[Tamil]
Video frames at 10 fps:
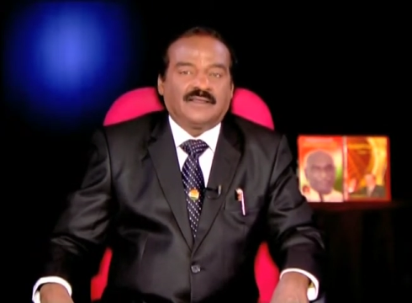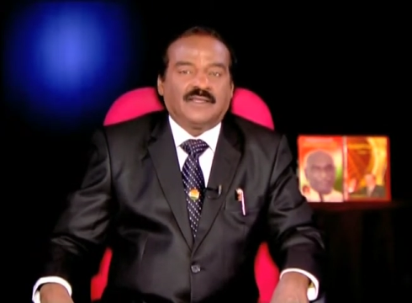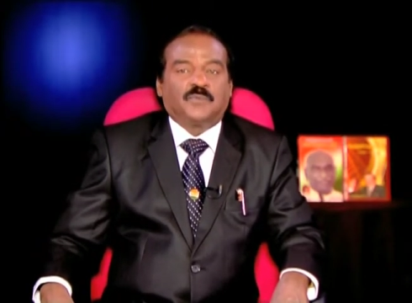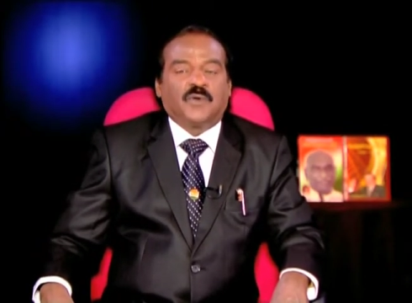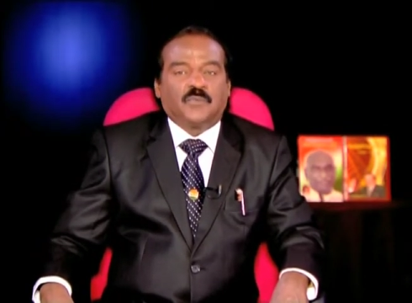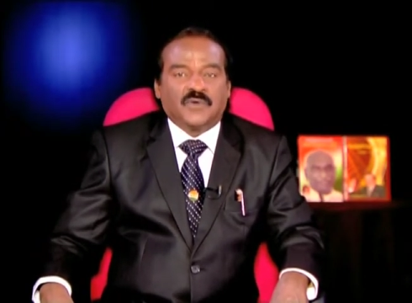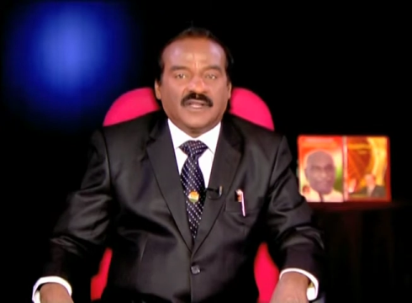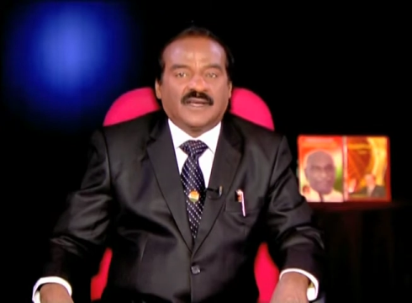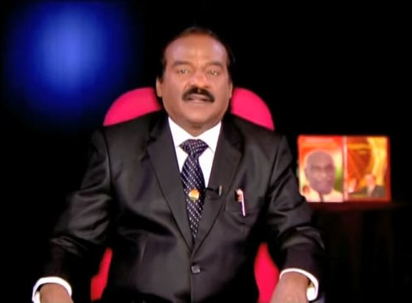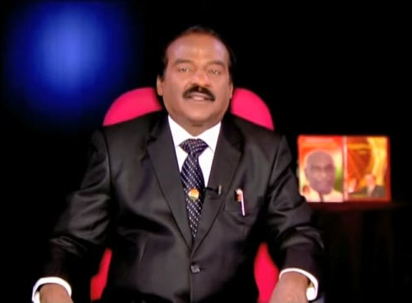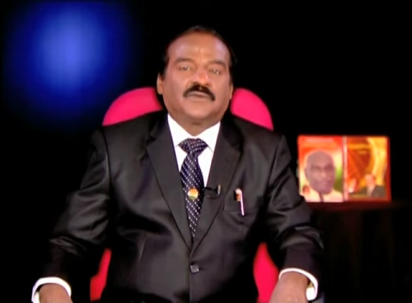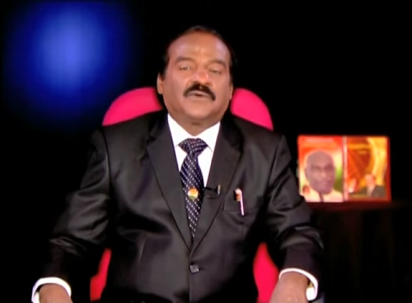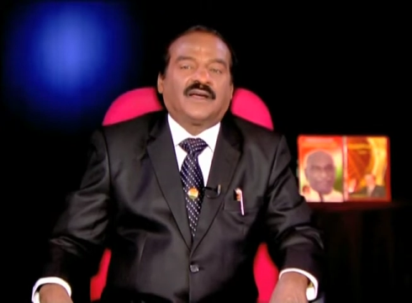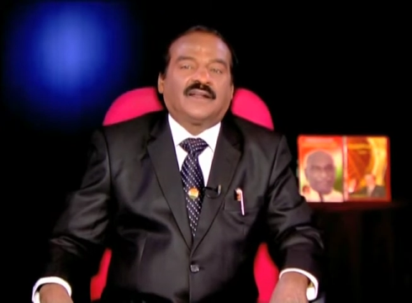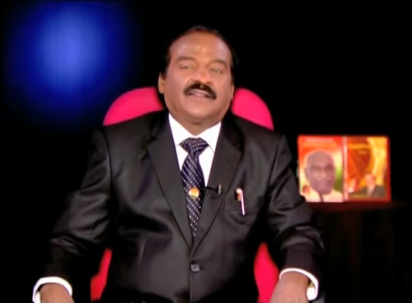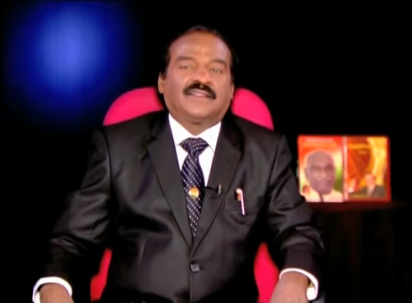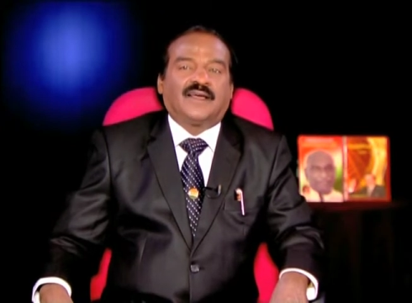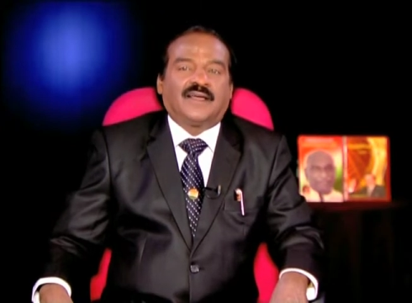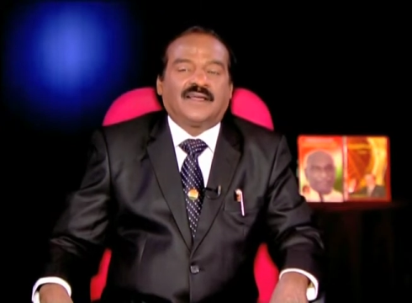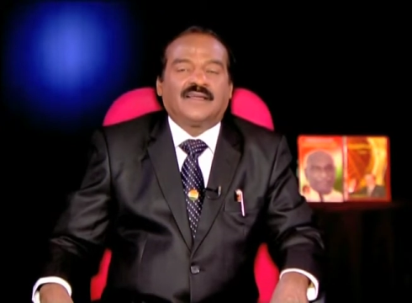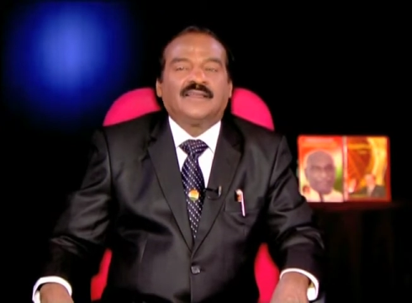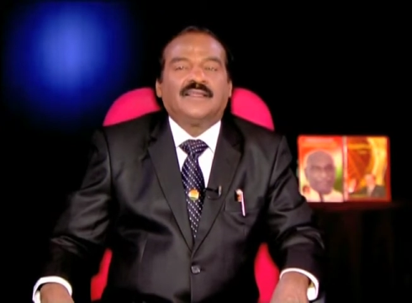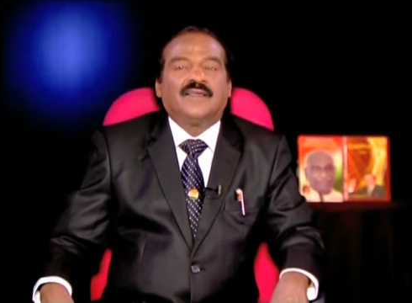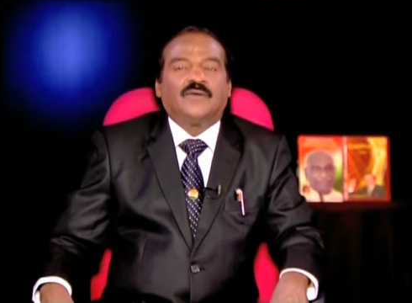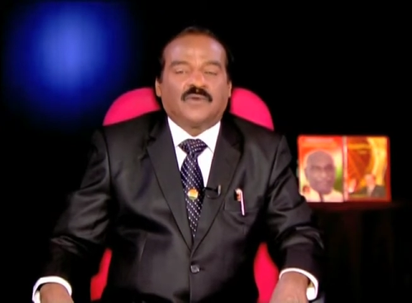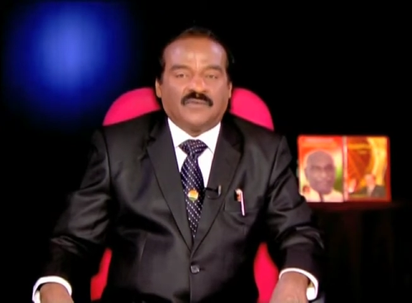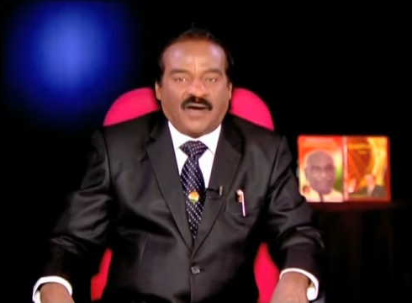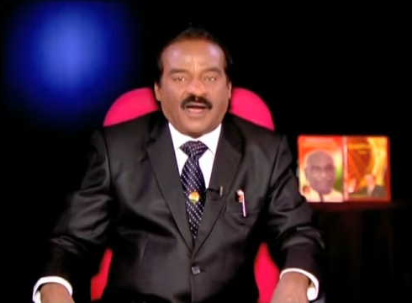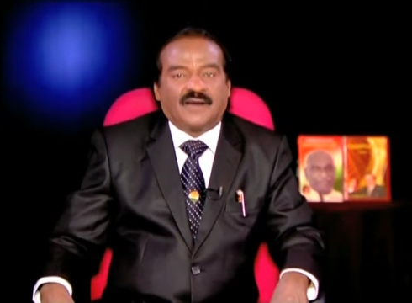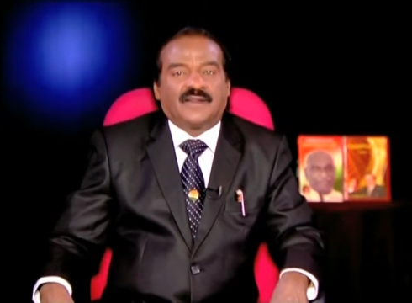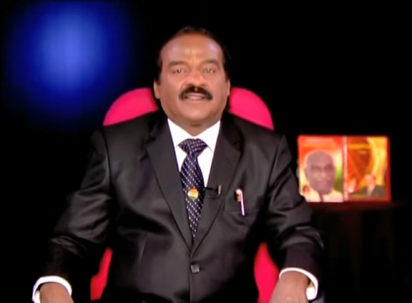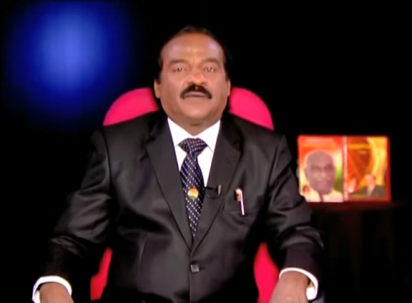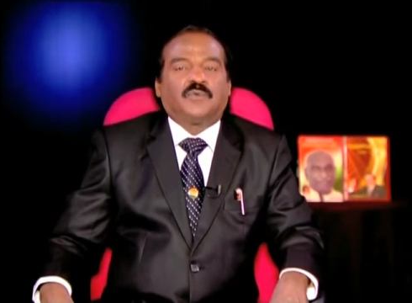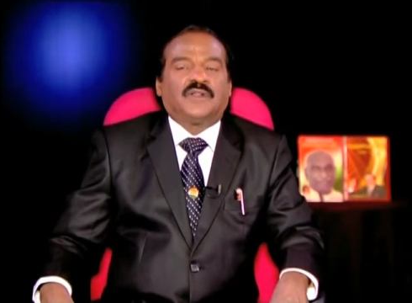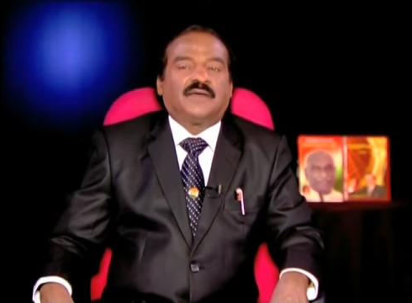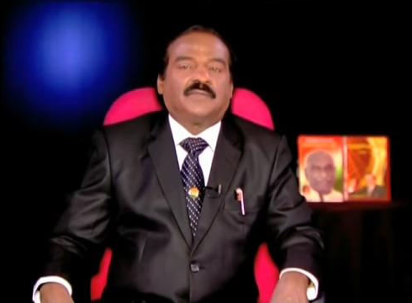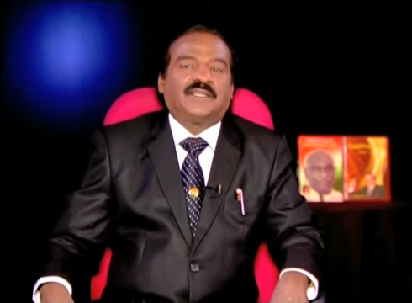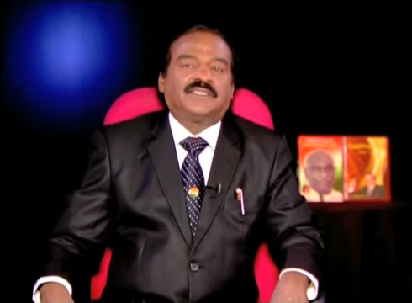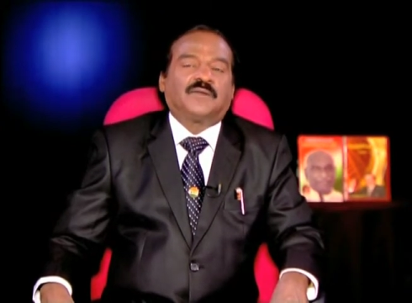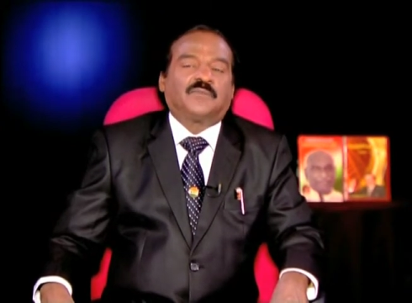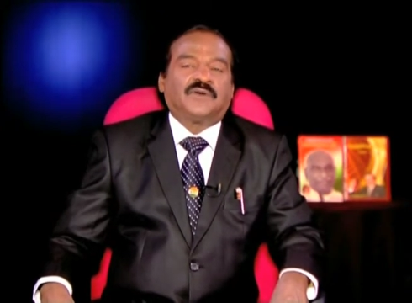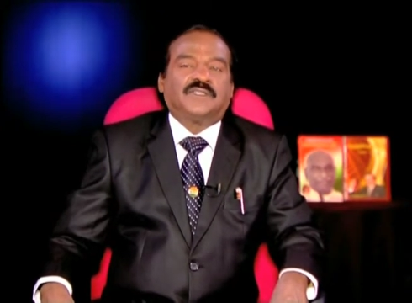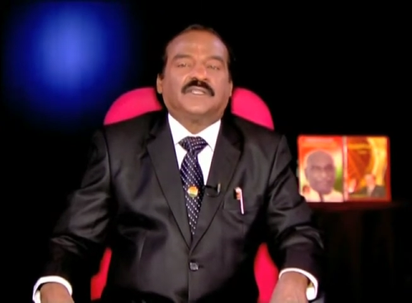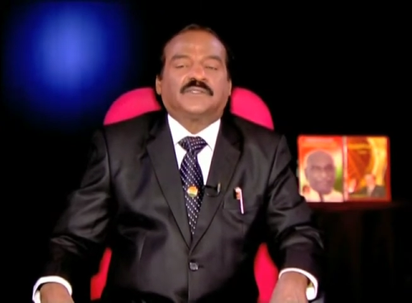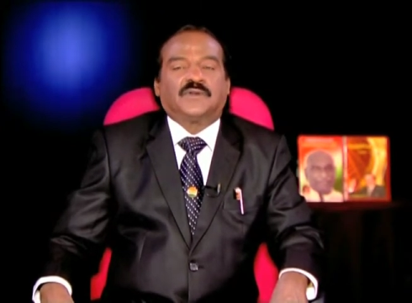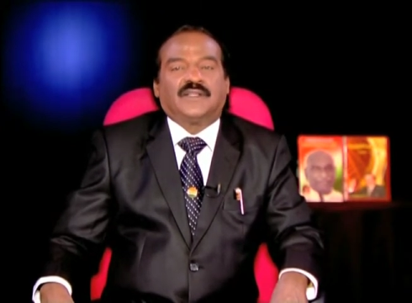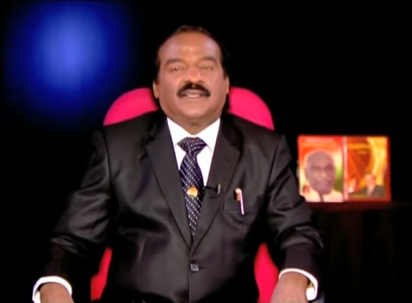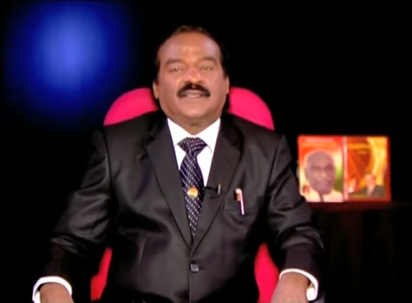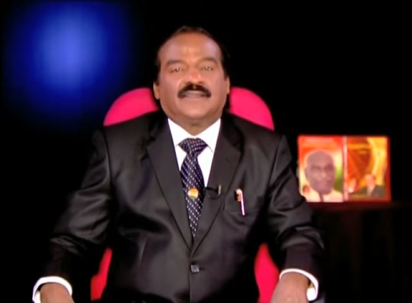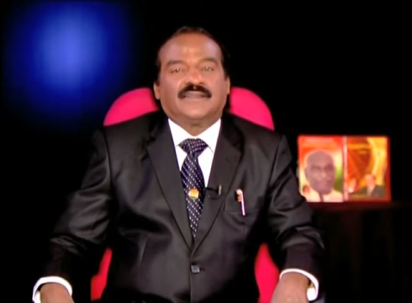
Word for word: இப்போ புல்லுக்கட்டை தூக்காட்டு இந்த உன் வாகனம் அந்த புல்லை மேஞ்சிட போகுதுன்னு சொல்லி